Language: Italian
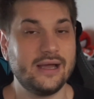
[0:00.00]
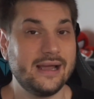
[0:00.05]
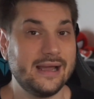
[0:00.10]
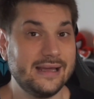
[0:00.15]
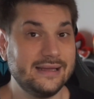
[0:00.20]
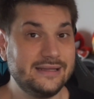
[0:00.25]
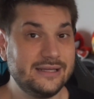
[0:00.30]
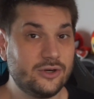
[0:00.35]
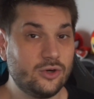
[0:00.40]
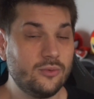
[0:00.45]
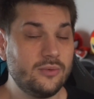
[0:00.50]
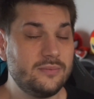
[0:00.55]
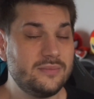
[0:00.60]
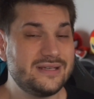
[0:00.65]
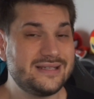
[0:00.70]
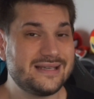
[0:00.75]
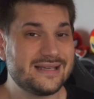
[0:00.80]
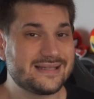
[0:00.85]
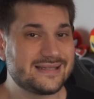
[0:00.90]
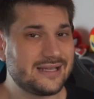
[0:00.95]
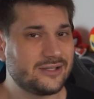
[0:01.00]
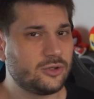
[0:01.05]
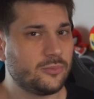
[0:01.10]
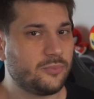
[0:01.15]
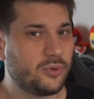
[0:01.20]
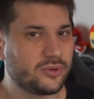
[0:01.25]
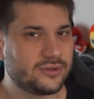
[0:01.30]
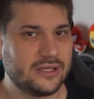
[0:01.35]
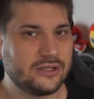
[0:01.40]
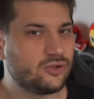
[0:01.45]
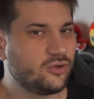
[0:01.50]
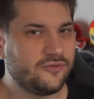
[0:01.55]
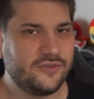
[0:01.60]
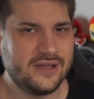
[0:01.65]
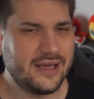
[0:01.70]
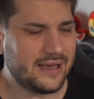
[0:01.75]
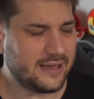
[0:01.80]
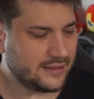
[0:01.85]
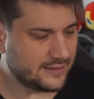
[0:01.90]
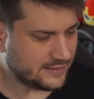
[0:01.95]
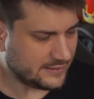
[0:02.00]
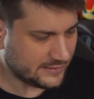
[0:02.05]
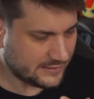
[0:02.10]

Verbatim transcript: e di come mi sia stato portato via